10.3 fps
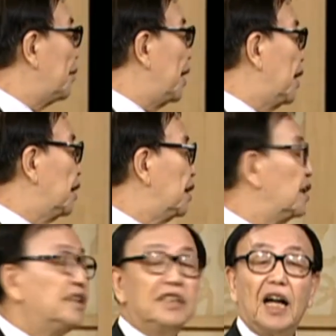아마
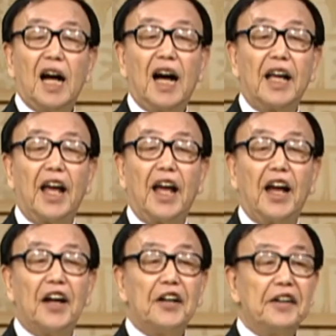
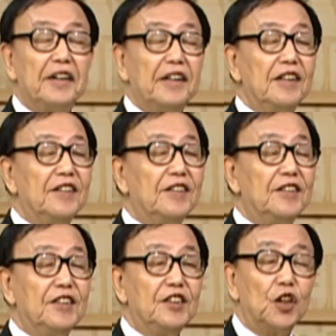일제하에
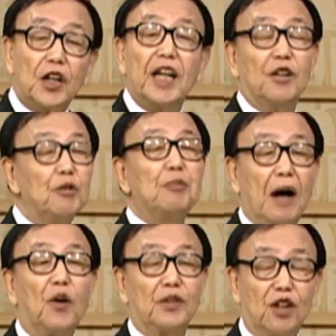역의 이름을
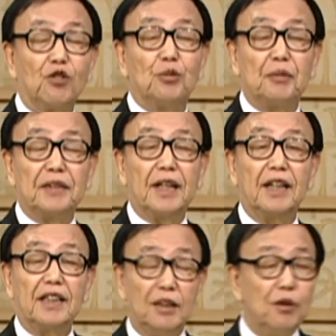바꿨다고 봅니다.
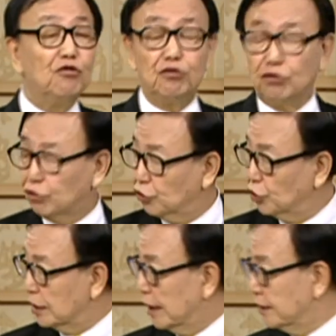일본
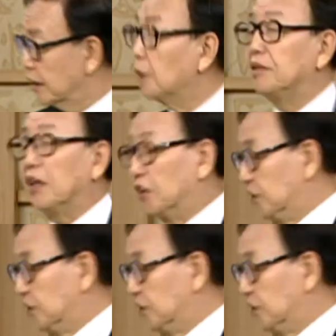군국주의가 이제 없앤